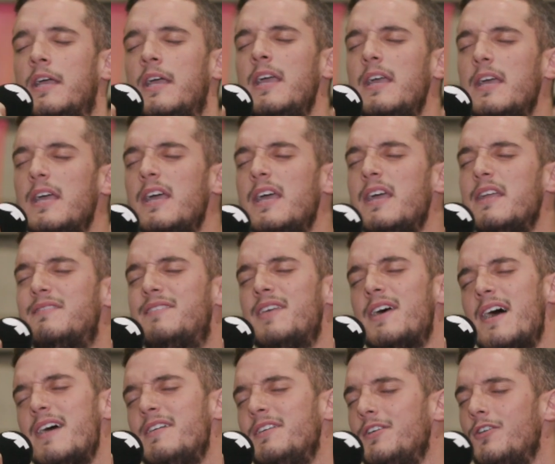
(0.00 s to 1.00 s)
Y
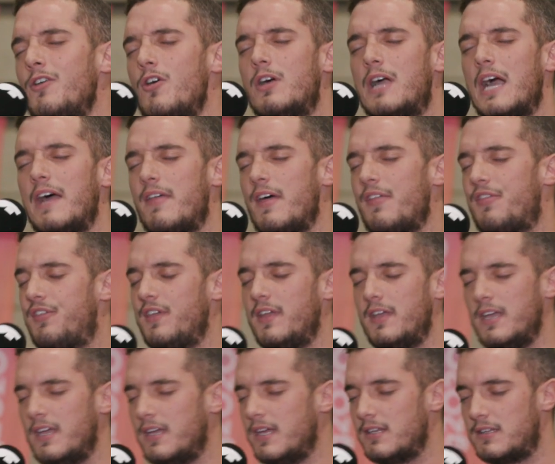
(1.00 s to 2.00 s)
tengo que
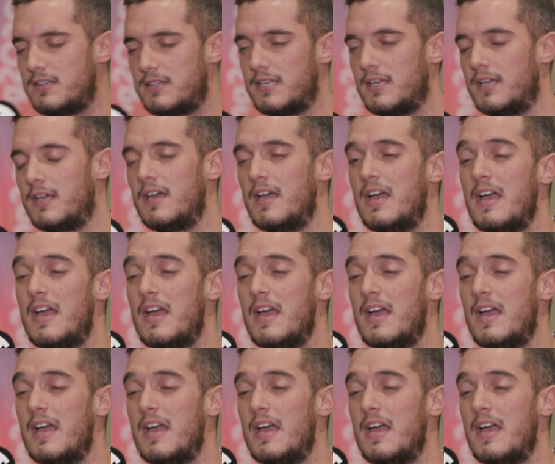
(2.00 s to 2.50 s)
decirte